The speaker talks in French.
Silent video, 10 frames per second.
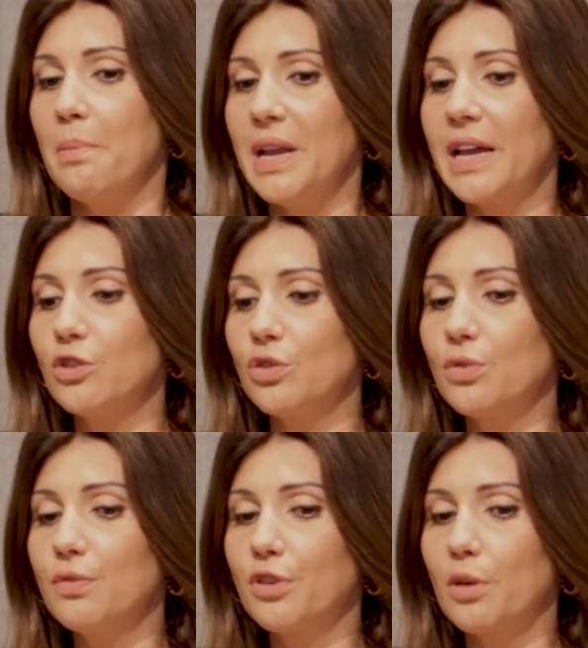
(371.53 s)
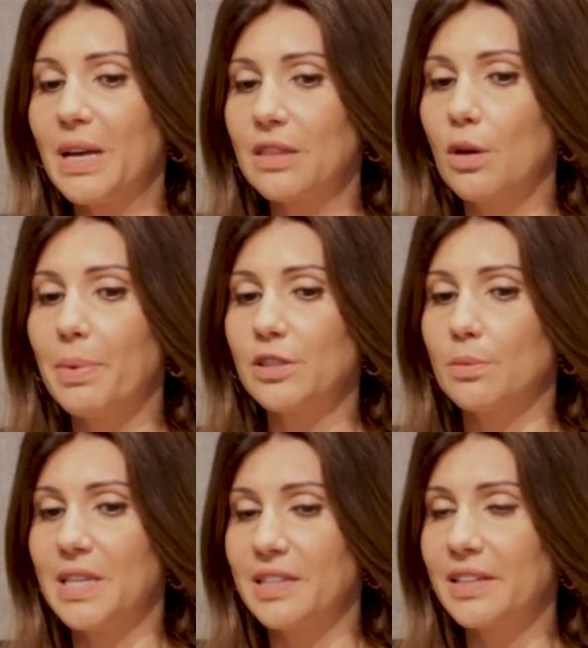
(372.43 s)
Mais là, je trouve que maintenant, par
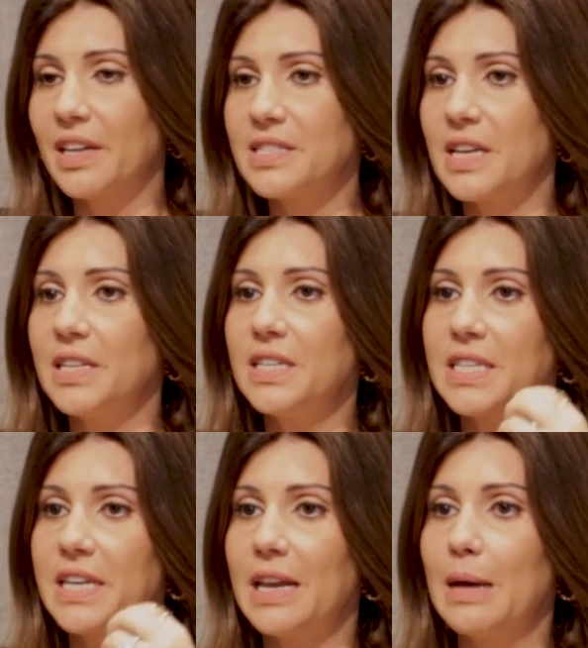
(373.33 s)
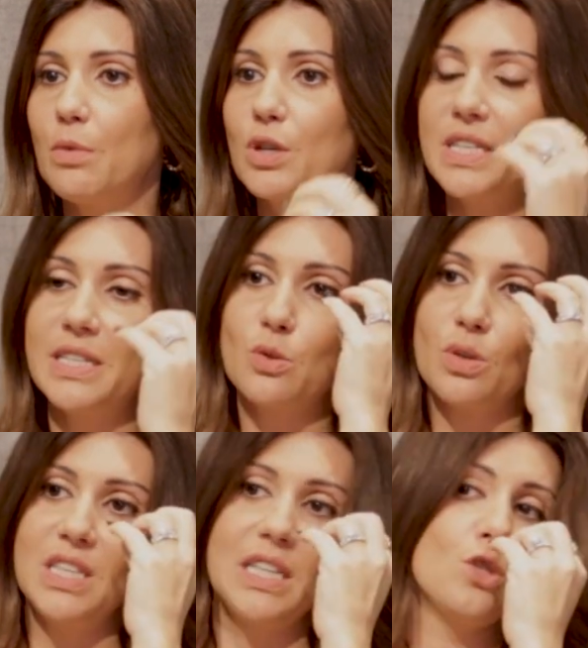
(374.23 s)
exemple, ces dernières années, ce qui est à la mode, c'est des
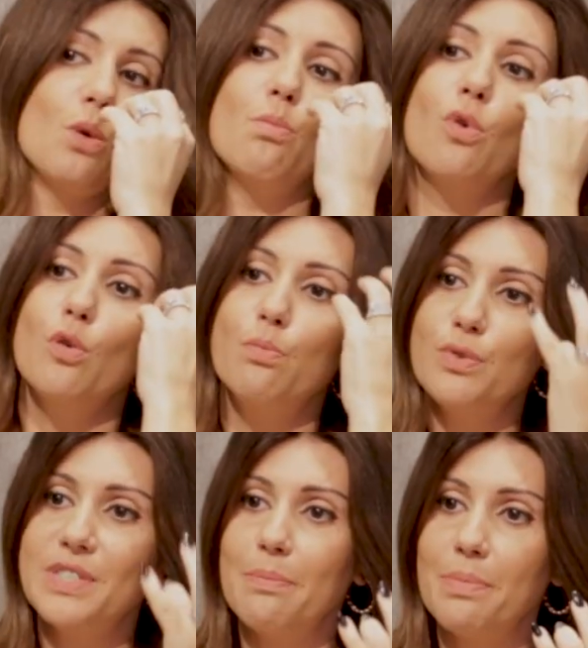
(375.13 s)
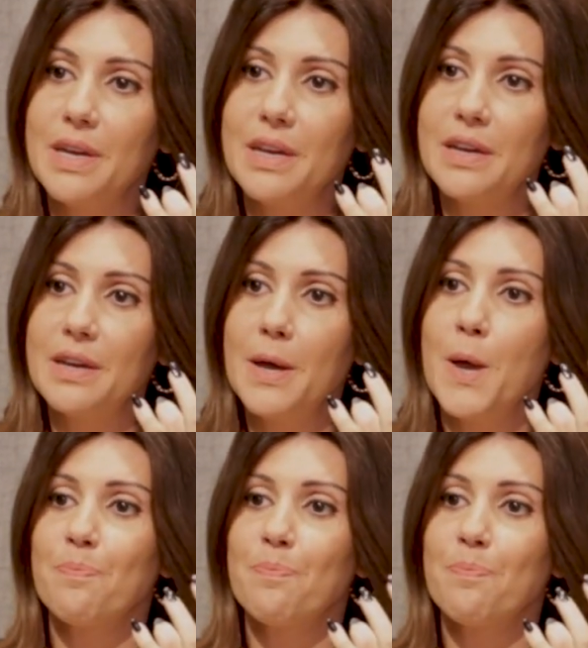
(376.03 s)
sourcils qui sont beaucoup plus épais.